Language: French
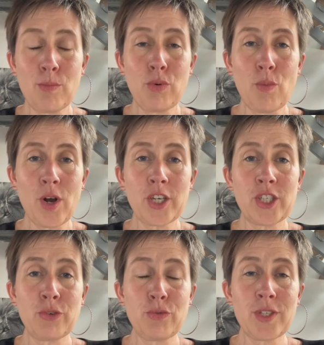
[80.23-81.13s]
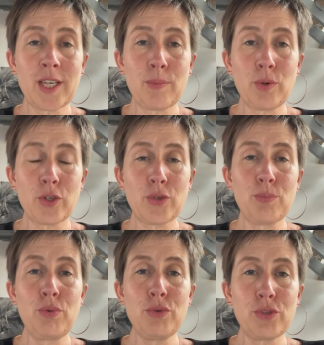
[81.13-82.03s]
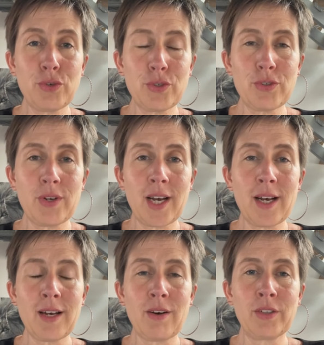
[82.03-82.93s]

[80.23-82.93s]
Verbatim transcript: Pour moi, je vous apporte plus que cela.